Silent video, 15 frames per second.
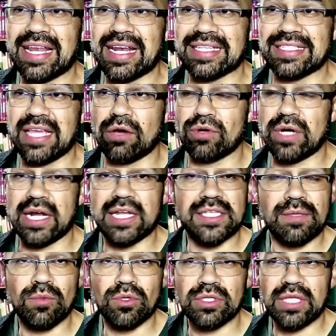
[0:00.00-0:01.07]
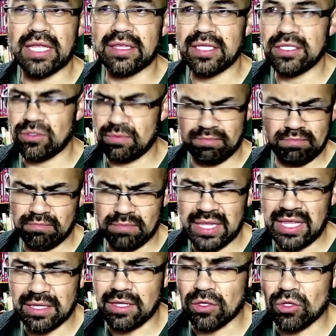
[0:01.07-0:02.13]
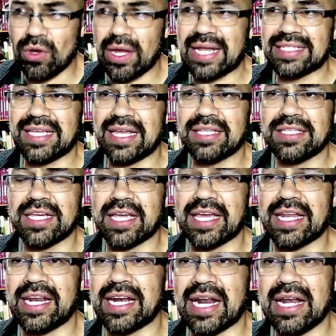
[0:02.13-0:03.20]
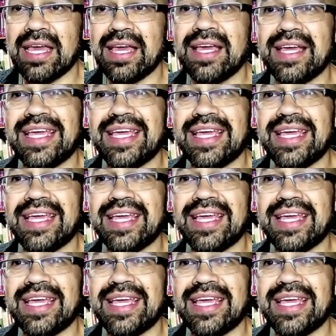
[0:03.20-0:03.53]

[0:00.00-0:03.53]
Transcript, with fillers: las diagonales y montantes, mediante toda la cercha en general,